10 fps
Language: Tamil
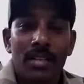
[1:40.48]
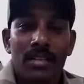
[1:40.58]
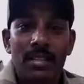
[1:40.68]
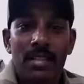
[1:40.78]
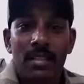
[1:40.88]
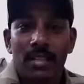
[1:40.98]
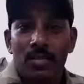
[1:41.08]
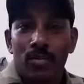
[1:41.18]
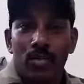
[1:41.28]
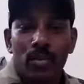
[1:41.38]
ஏன் சார்
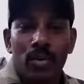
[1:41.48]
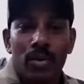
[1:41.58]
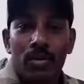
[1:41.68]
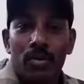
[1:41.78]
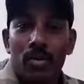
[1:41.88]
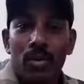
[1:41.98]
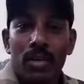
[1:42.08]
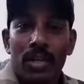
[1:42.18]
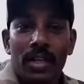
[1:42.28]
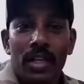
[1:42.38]
ஒவ்வொரு
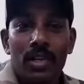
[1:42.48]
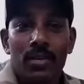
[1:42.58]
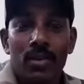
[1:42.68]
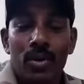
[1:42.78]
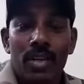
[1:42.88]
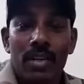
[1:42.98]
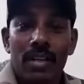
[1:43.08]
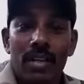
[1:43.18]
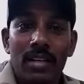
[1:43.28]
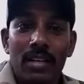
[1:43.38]
ஒவ்வொரு நடிகரும் சொல்கிறாங்க
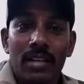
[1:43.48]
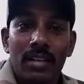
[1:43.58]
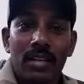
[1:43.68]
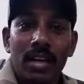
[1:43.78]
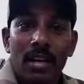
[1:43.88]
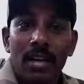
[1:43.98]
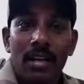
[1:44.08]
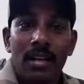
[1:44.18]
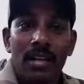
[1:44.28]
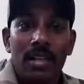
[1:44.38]
நாங்கள்ல
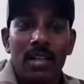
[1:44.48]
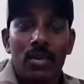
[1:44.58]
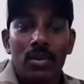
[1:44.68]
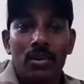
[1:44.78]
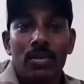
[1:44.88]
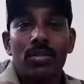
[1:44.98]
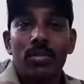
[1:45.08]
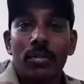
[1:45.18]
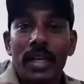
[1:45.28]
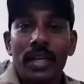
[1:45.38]
ஹீரோ
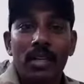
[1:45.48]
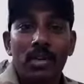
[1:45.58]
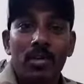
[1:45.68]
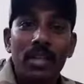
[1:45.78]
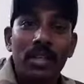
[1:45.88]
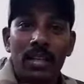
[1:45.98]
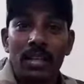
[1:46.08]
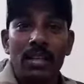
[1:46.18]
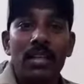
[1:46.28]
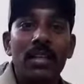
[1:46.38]
உண்மையான ஹீரோ வந்து
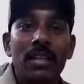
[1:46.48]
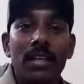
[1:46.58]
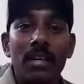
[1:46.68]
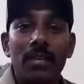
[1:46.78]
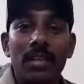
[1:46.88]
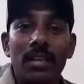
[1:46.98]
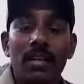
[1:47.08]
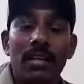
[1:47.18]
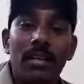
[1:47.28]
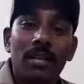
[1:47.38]
இந்தியன் இந்தியன் ஆர்மி தான்
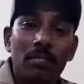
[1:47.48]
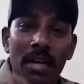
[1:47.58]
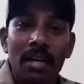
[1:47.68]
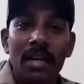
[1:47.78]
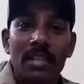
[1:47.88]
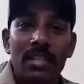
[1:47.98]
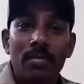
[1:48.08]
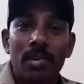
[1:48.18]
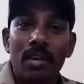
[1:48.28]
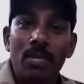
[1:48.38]
பார்டரில்
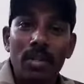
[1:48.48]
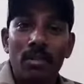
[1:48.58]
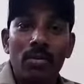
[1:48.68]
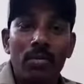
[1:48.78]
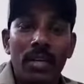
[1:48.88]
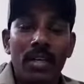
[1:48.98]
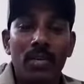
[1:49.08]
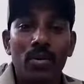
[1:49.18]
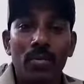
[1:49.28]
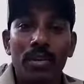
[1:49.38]
கஷ்டப்படுறோம் அவங்க தான் உண்மையான
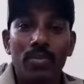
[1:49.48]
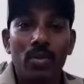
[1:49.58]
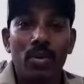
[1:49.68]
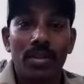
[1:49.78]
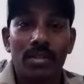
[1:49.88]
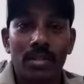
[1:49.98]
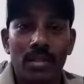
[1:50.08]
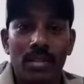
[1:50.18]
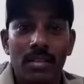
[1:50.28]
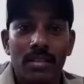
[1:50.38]
ஹீரோ அப்படின்னு சொல்லுவாங்க சார்